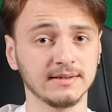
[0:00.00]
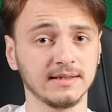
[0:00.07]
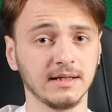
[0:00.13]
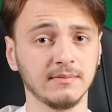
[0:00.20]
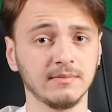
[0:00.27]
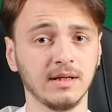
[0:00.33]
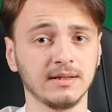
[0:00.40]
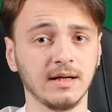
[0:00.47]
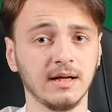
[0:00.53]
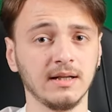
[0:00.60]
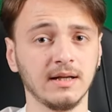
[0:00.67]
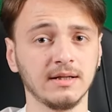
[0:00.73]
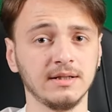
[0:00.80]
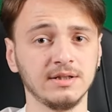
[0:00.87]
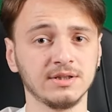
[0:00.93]
tasarım
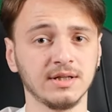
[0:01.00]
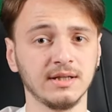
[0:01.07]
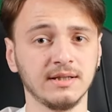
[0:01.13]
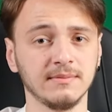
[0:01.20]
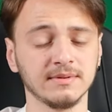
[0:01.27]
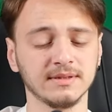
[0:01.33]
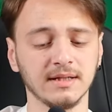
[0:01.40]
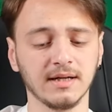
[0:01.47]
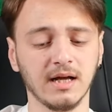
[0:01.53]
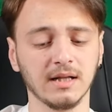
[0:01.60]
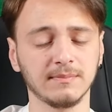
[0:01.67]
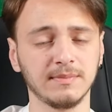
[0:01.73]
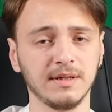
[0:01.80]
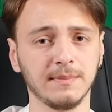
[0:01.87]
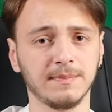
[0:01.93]
detaylarını incelediğimizde
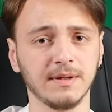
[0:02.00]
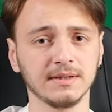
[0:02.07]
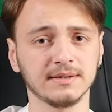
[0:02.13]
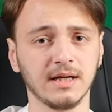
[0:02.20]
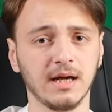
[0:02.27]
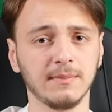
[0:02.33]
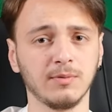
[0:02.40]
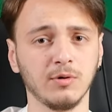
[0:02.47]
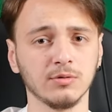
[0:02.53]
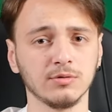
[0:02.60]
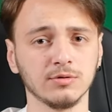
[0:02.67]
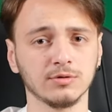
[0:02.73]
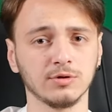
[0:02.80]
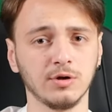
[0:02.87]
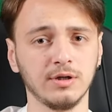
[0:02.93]
rahat bir yapıya sahip
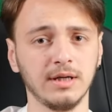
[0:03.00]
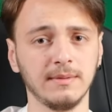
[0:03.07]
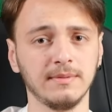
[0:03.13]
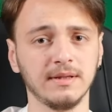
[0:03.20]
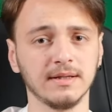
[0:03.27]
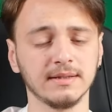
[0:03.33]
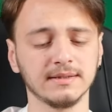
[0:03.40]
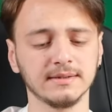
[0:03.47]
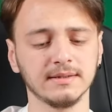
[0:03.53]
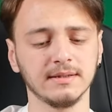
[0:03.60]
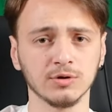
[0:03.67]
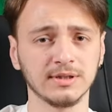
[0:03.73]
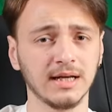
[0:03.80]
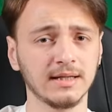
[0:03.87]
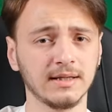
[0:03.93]
olduğunu söyleyebiliriz.
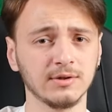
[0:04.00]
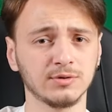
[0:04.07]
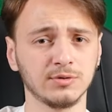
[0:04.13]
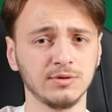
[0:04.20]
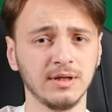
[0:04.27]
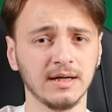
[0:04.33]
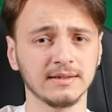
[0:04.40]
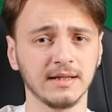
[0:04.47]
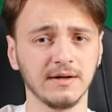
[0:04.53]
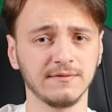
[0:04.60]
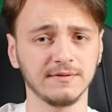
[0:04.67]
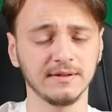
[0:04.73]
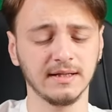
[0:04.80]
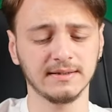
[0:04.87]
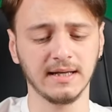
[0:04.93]
Özellikle sünger
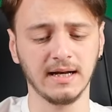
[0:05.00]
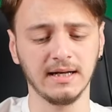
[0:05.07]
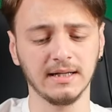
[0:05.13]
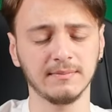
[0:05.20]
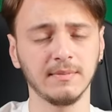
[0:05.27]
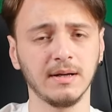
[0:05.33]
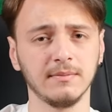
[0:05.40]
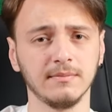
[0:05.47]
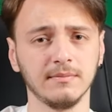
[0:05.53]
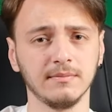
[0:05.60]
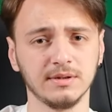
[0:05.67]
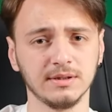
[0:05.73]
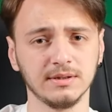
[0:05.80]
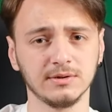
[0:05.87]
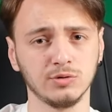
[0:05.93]
tarafında terletmeyen
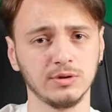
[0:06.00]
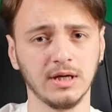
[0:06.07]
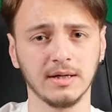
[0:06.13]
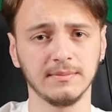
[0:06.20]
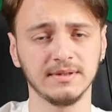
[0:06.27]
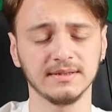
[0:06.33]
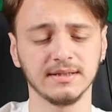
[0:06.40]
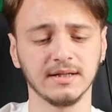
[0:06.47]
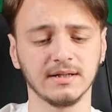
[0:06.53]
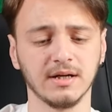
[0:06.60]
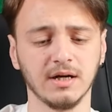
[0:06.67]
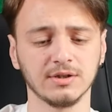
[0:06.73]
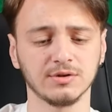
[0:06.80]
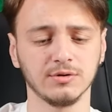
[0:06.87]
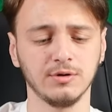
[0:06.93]
bir sünger bizleri
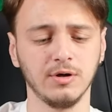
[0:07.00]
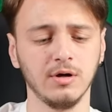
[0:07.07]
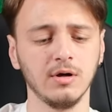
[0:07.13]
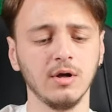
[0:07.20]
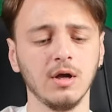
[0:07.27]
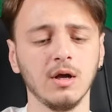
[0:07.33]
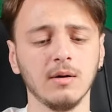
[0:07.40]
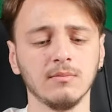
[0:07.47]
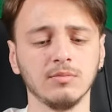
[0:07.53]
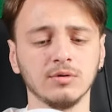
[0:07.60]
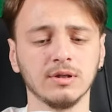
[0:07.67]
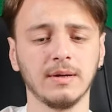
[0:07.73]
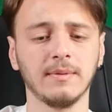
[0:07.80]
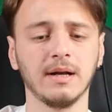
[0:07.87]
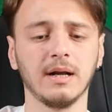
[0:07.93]
karşılıyor.
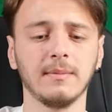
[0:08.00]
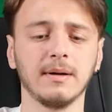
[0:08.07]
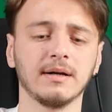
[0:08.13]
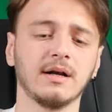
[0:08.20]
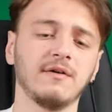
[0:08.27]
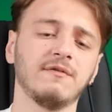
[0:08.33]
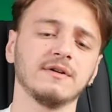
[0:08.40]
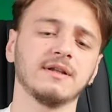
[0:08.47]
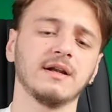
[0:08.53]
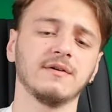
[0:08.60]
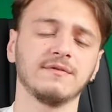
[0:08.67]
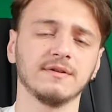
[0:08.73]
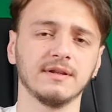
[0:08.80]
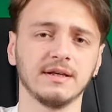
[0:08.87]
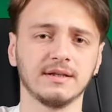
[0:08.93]
Bununla beraber kafa
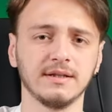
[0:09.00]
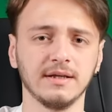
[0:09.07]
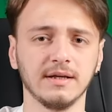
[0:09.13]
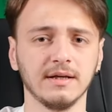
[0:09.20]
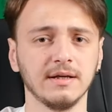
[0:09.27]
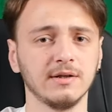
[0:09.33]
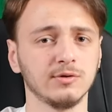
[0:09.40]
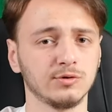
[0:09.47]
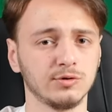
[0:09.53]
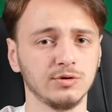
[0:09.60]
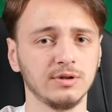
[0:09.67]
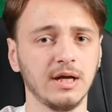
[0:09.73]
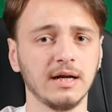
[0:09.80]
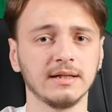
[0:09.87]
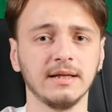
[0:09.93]
tarafındaki
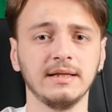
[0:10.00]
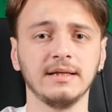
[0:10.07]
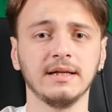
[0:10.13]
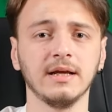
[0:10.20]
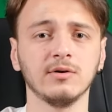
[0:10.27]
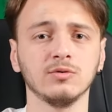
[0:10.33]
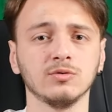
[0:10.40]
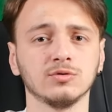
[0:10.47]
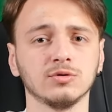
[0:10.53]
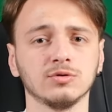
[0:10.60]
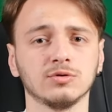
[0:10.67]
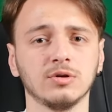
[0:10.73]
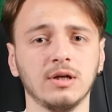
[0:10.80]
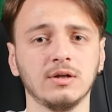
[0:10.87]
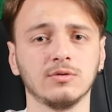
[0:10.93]
sünger de yine uzun
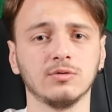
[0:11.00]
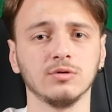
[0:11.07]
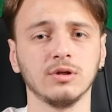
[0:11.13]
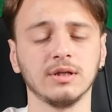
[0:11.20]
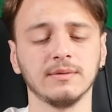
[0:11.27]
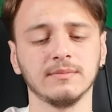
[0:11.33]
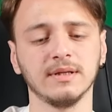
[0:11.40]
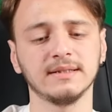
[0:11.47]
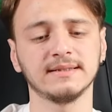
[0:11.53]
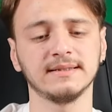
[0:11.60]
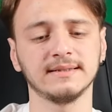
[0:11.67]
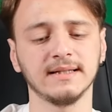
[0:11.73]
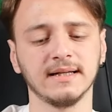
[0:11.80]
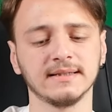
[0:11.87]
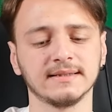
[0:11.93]
süreli kullanımda
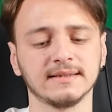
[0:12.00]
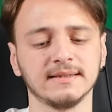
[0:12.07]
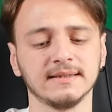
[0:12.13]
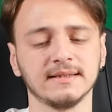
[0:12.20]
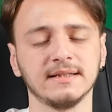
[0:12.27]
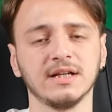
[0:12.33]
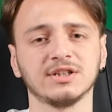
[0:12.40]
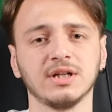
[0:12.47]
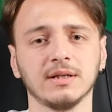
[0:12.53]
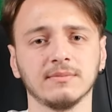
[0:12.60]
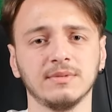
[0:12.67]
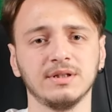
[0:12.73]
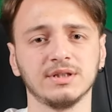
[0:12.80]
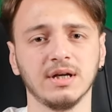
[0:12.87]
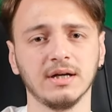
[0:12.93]
sizlere sıkıntı
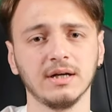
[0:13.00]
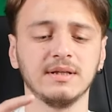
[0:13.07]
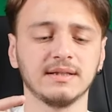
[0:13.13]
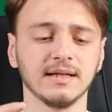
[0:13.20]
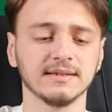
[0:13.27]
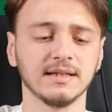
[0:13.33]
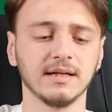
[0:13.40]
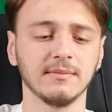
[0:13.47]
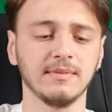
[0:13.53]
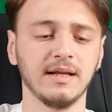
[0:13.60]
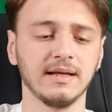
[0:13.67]
yaşatmayacak bir tasarım